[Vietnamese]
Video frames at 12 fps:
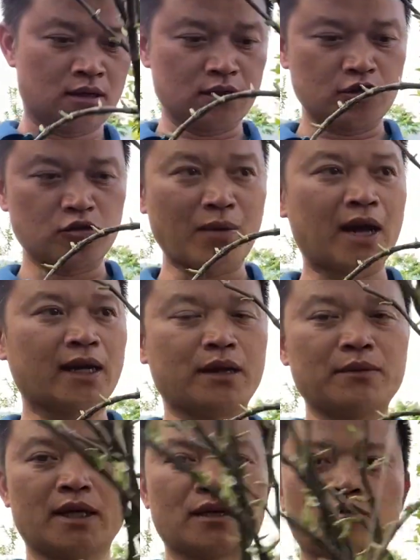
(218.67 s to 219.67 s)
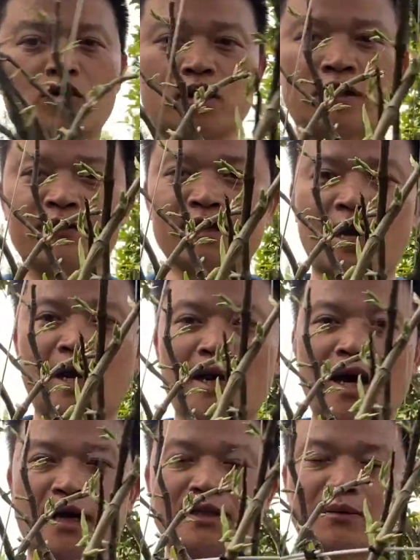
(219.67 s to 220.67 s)
Đơn số 3 này em để cho mọi người với giá là
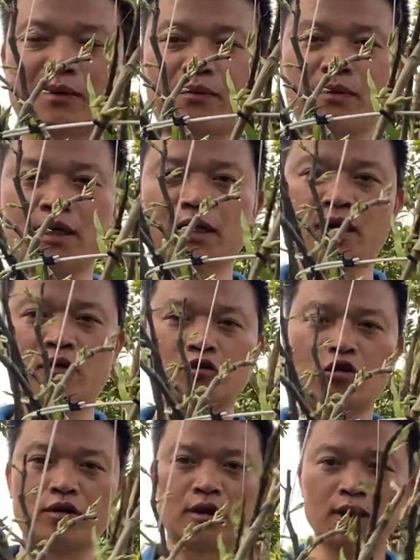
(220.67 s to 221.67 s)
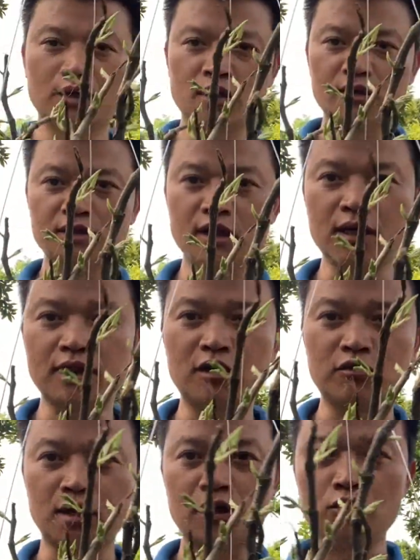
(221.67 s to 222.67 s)
250.000 đồng thôi Rất là nhiều
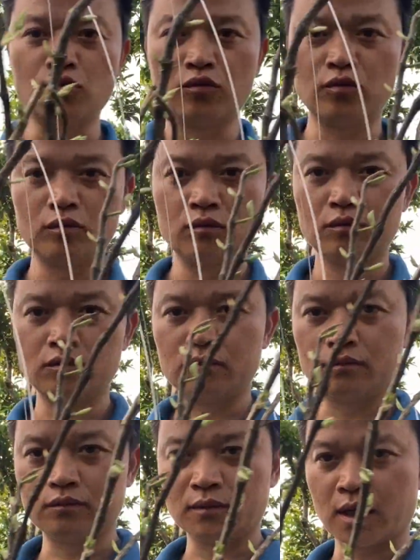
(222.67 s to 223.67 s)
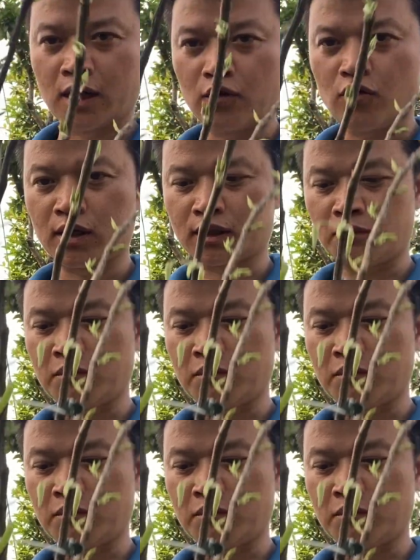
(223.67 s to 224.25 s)
thân nụ Đấy, Khoảng tầm